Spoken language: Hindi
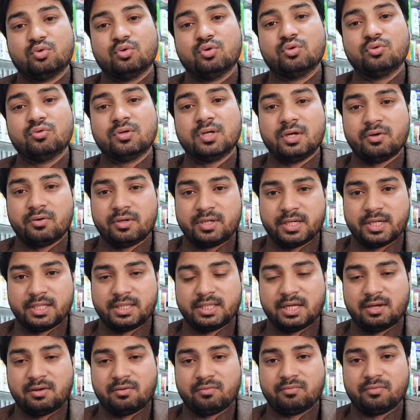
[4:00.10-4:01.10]
दो गुना हो
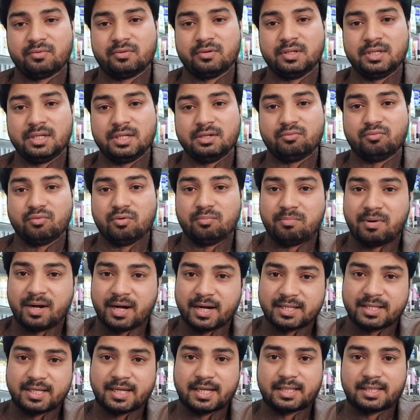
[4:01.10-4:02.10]
जाता है वो
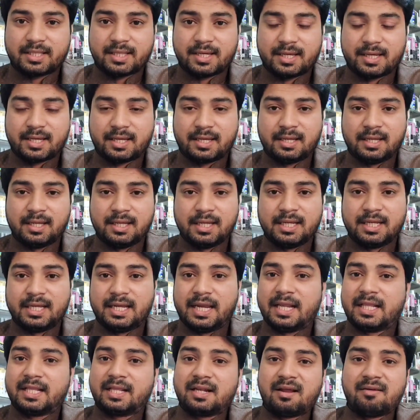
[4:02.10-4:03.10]
बढ़ जाता है
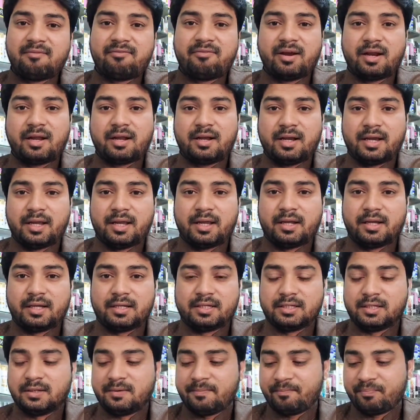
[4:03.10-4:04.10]
इतना फ़र्क आएगा
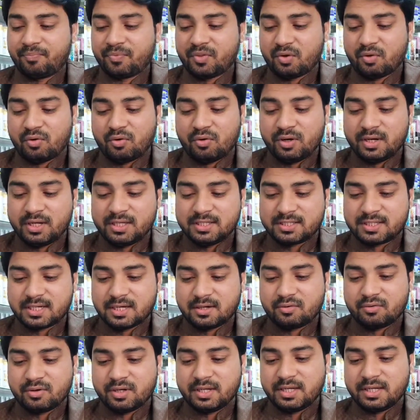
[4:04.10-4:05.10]
जी और
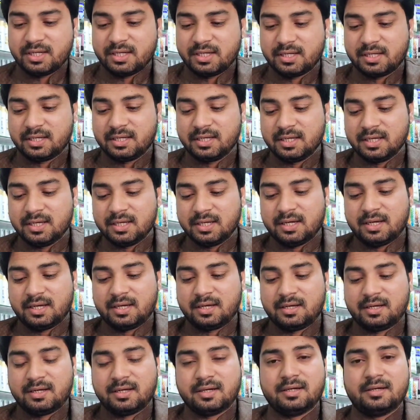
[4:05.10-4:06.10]
इसका कोई
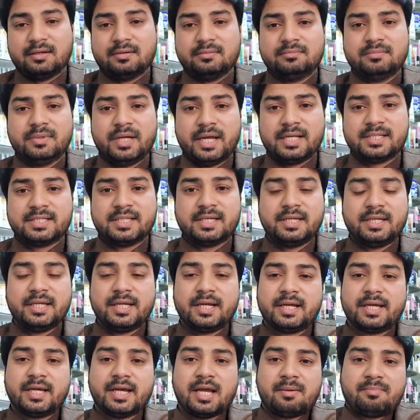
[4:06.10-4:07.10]
आ, ऐसा नहीं
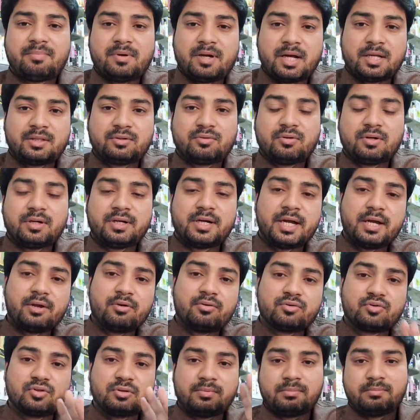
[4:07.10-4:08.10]
है कि आप रात को लगाएं
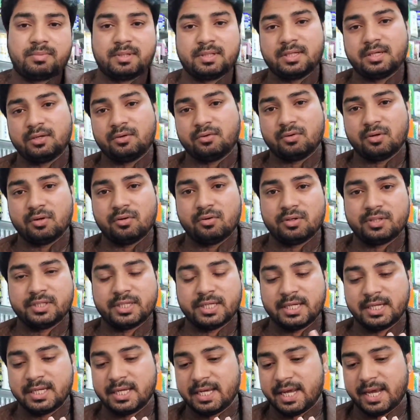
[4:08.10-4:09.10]
और सुबह बंदा गोरा हो
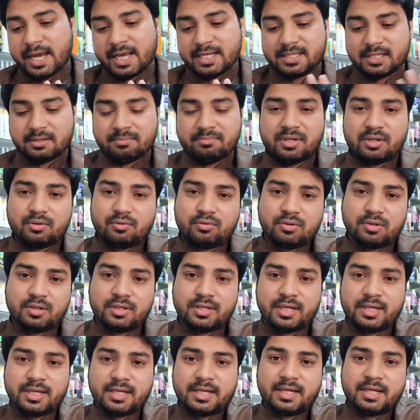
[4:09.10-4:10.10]
जाए ऐसा
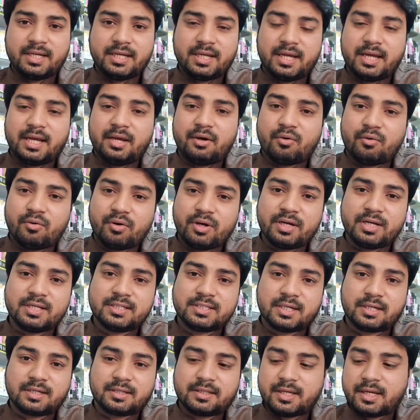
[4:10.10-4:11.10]
बिल्कुल नहीं है हो ही नहीं
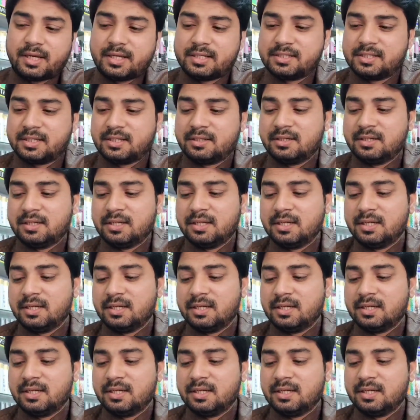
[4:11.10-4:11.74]
सकता ऐसा